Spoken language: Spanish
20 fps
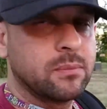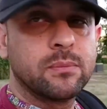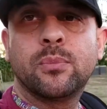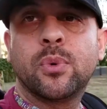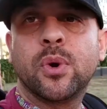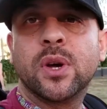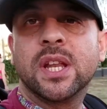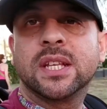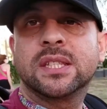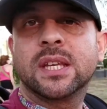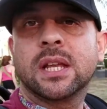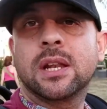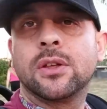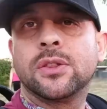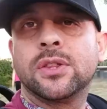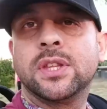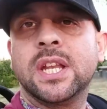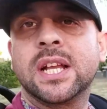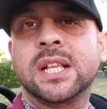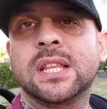pueden hacerlo
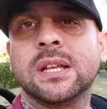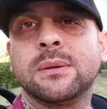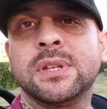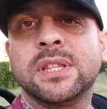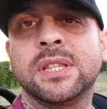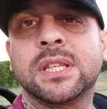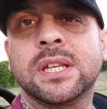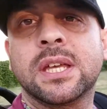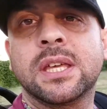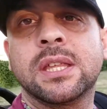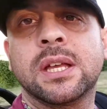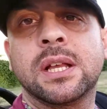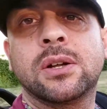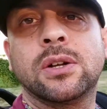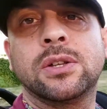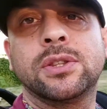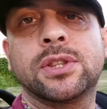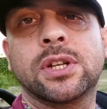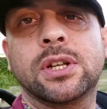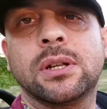directamente desde el
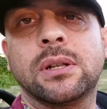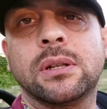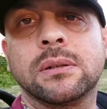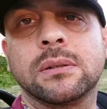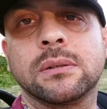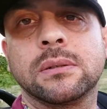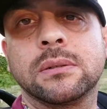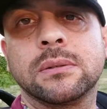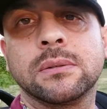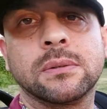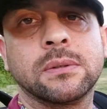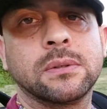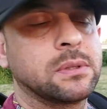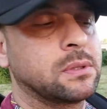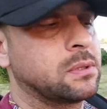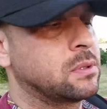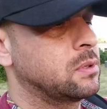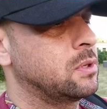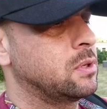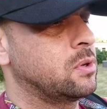control,
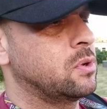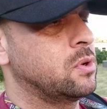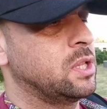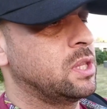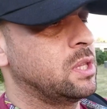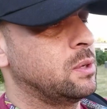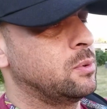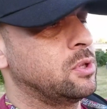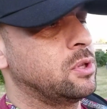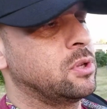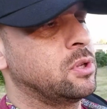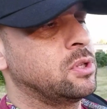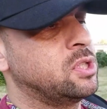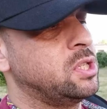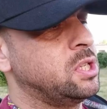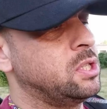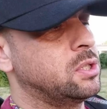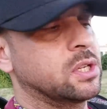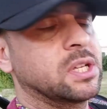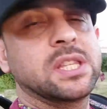con este
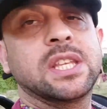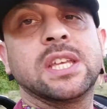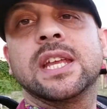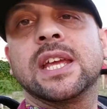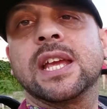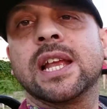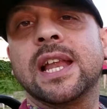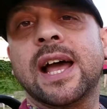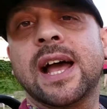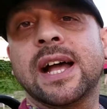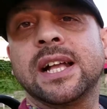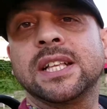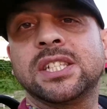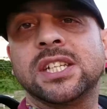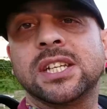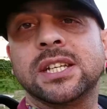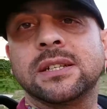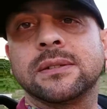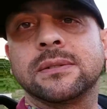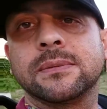botoncito que tiene la
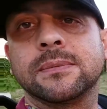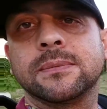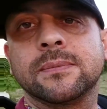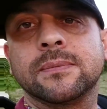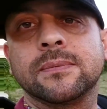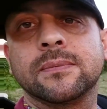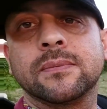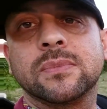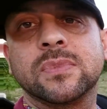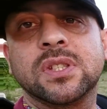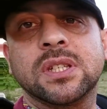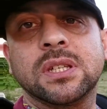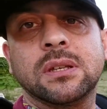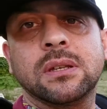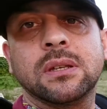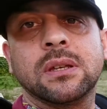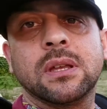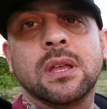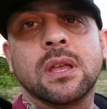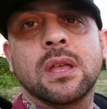H, ¿sí?
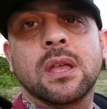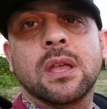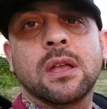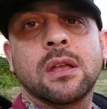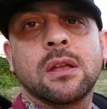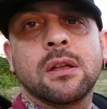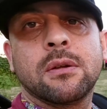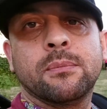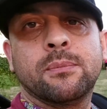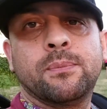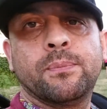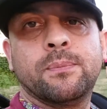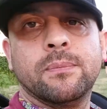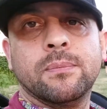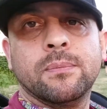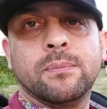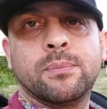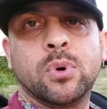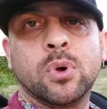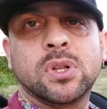
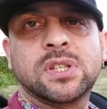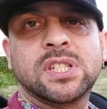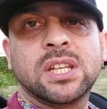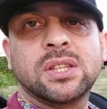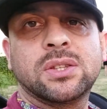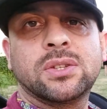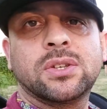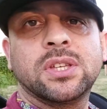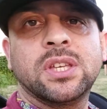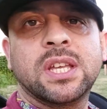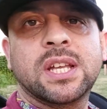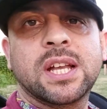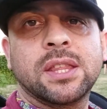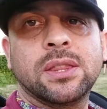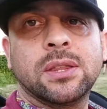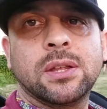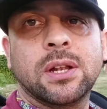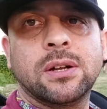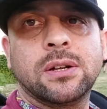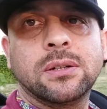pulsando y
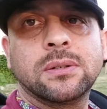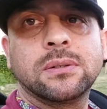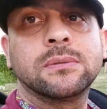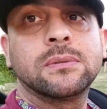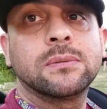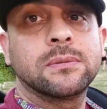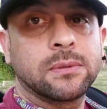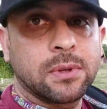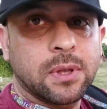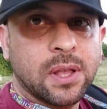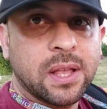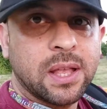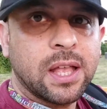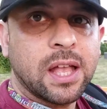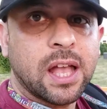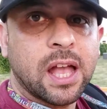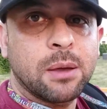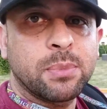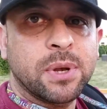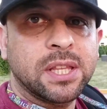dejándolo
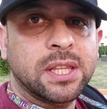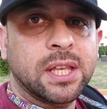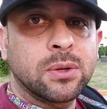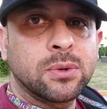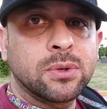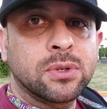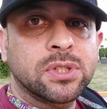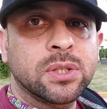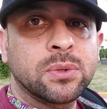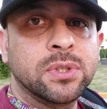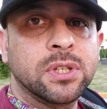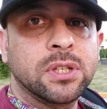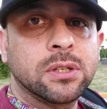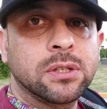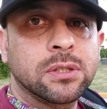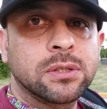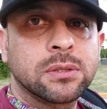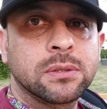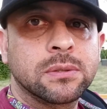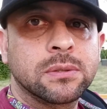apretado unos segunditos.